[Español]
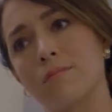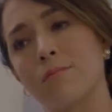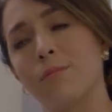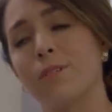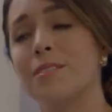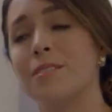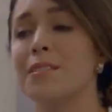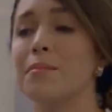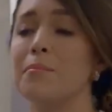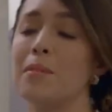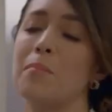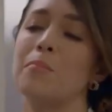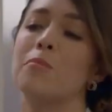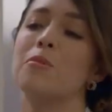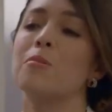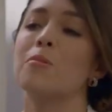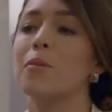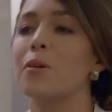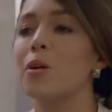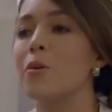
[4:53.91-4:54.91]
Pues sí, mi
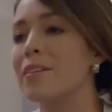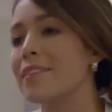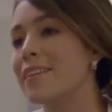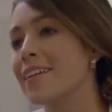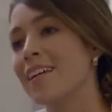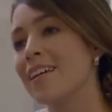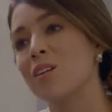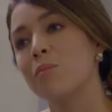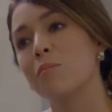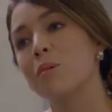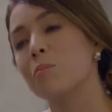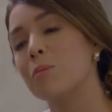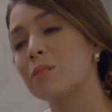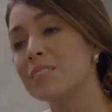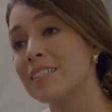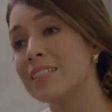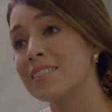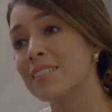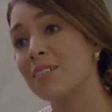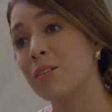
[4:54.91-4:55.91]
amor, pero ahorita ya no me puedes
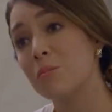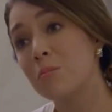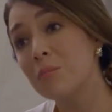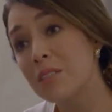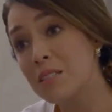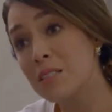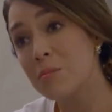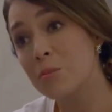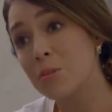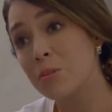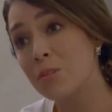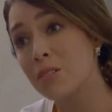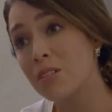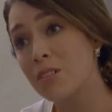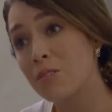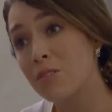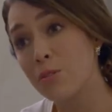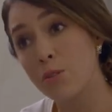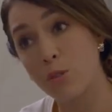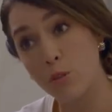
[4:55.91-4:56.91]
decir lo mismo.
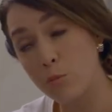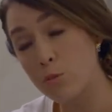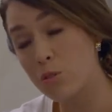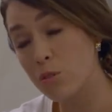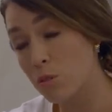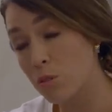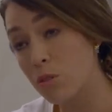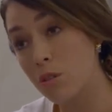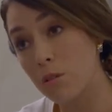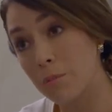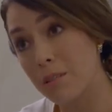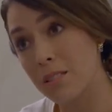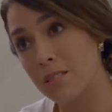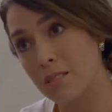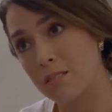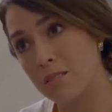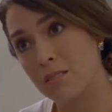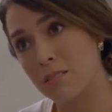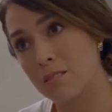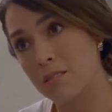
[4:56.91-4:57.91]
Fueron muchos golpes.